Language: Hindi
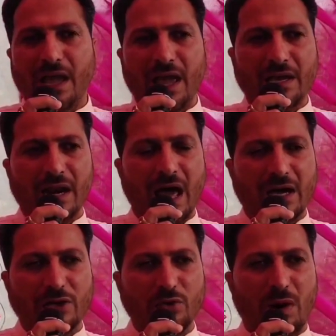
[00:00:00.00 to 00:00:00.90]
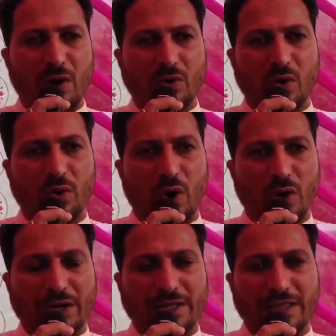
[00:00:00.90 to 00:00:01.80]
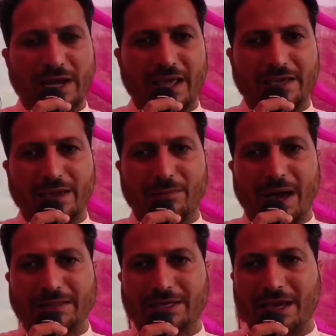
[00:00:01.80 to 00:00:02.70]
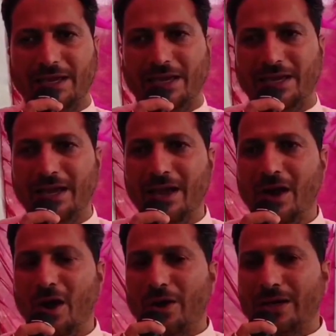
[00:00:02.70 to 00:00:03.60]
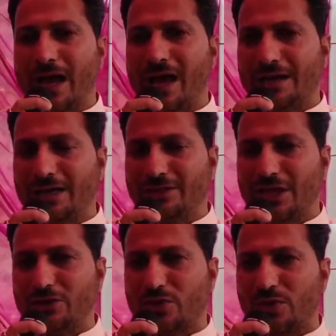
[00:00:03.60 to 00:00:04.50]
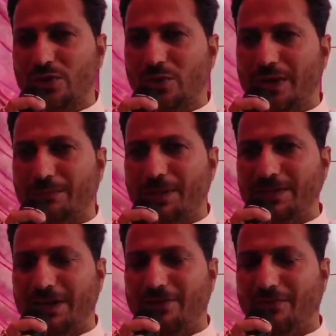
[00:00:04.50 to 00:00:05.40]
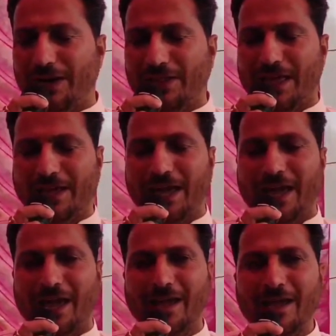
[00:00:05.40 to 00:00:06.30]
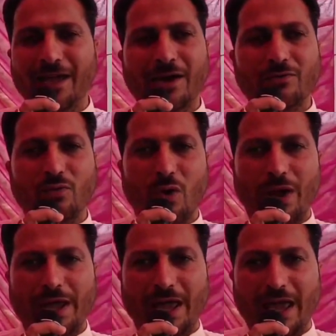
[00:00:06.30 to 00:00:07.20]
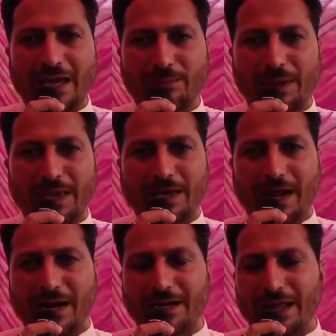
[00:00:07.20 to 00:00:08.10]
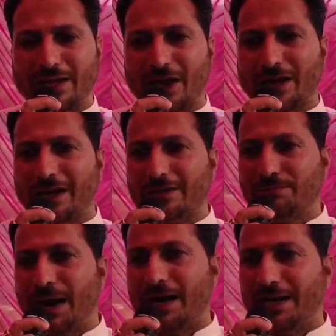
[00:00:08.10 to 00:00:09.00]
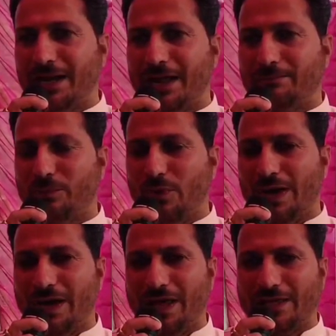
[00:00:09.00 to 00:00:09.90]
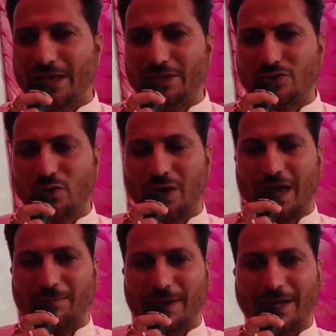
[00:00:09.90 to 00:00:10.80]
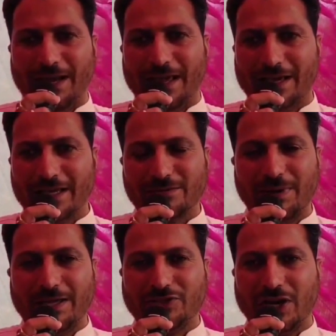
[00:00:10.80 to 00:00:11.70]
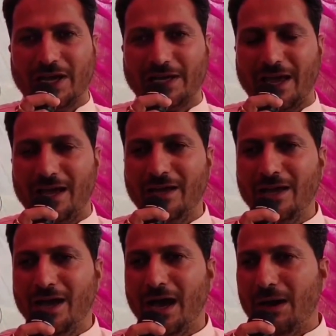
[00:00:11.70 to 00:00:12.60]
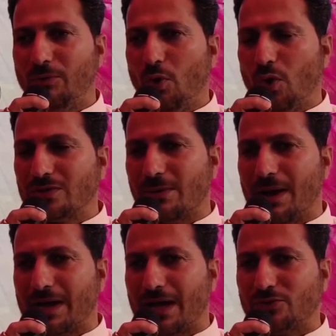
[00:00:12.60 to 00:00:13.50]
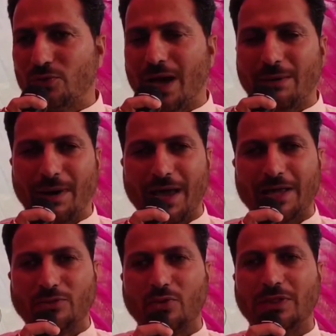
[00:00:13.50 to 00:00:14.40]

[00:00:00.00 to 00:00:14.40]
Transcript: एक लाख युवाओं को नौकरी देने की बात कही और कहा कि 300 यूनिट बिजली फ्री देंगे वो एक भी गारंटी कांग्रेस पार्टी ने पूरी नहीं की 16 महीने का समय चला गया अब लोकसभा का चुनाव आया तो